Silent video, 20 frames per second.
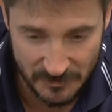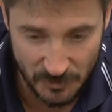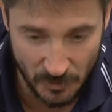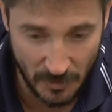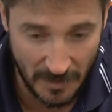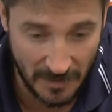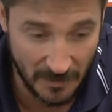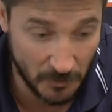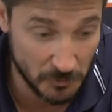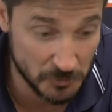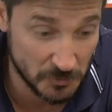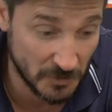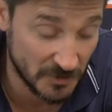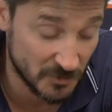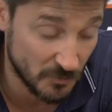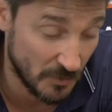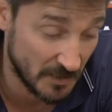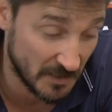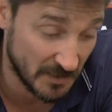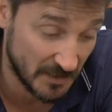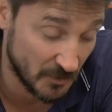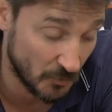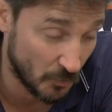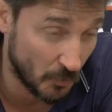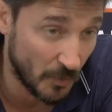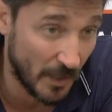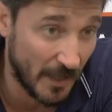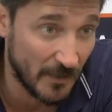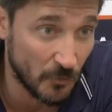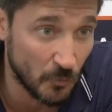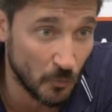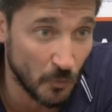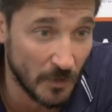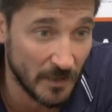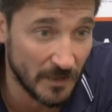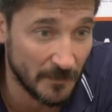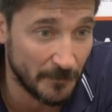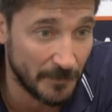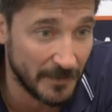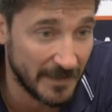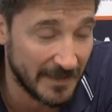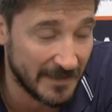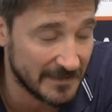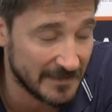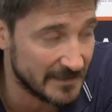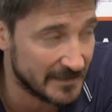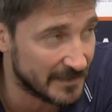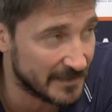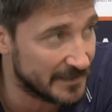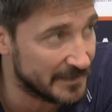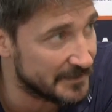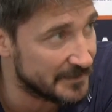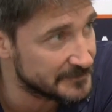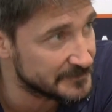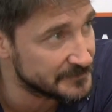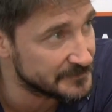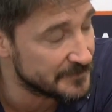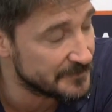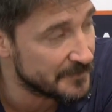giocare contro una squadra che non ha nulla da perdere,